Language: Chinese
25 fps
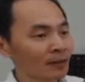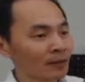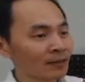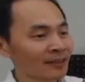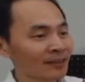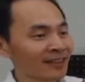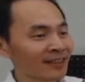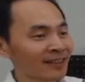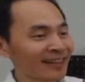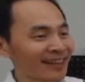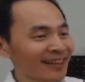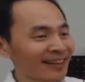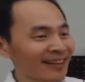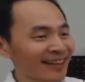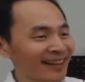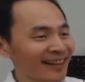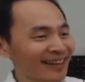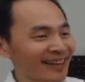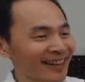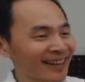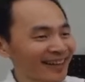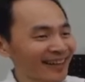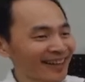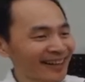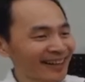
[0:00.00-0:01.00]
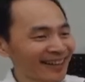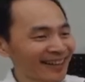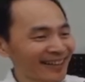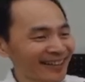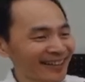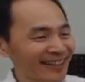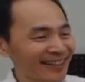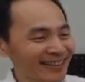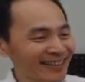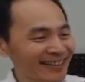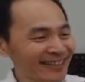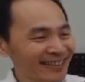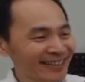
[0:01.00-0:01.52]
哈哈哈哈
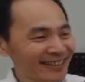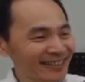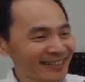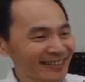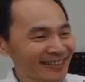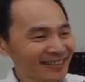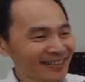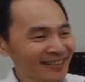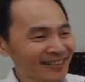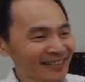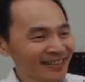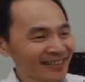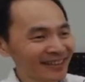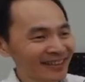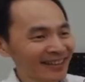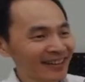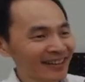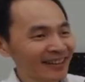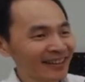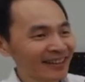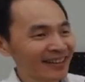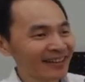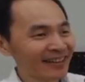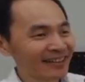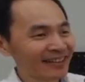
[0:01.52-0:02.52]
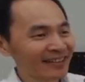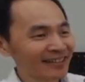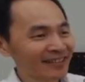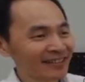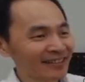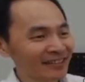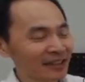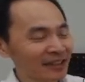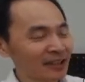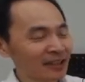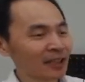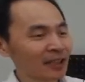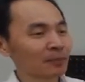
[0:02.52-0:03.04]
哈！
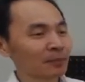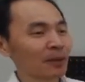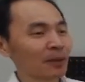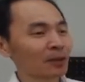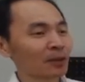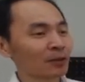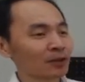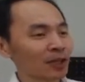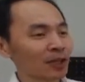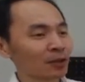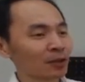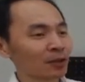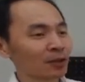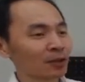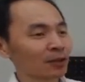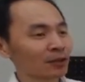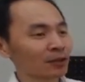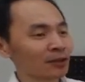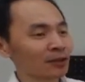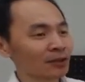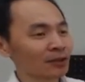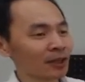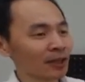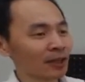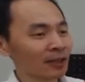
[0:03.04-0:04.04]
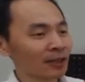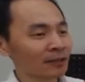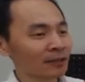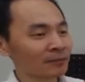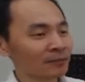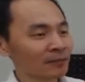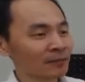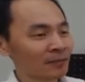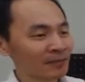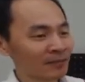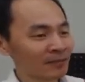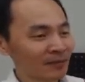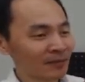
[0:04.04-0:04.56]
你可以帮我操控一下。
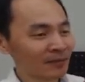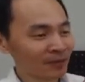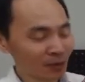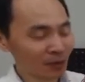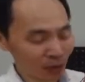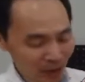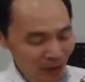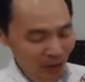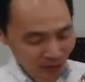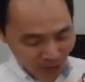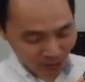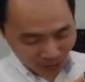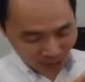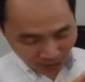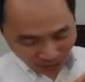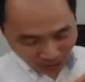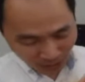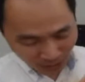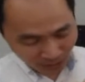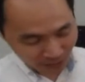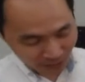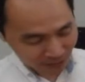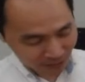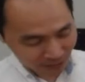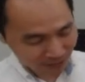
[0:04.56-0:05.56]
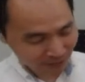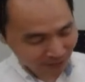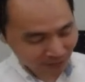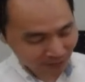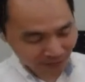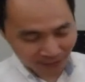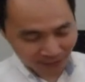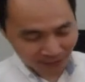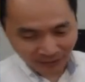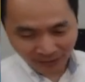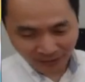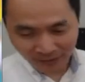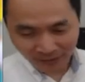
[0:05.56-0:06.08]
对啊，对啊，对啊，
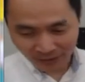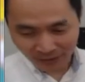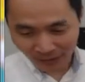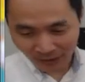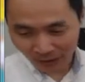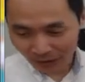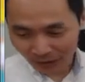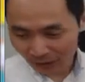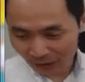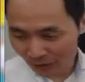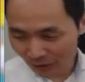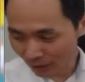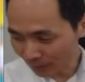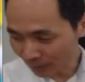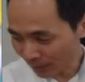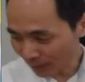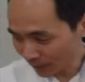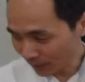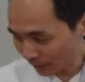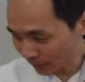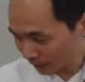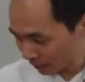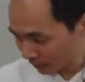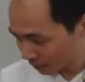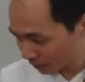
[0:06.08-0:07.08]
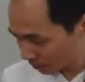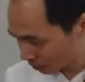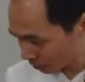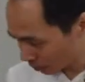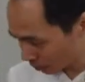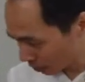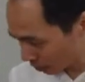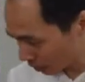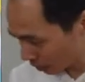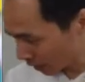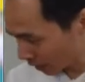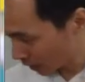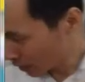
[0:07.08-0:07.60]
这个是我们
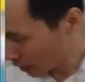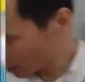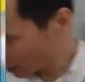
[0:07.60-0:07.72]
去年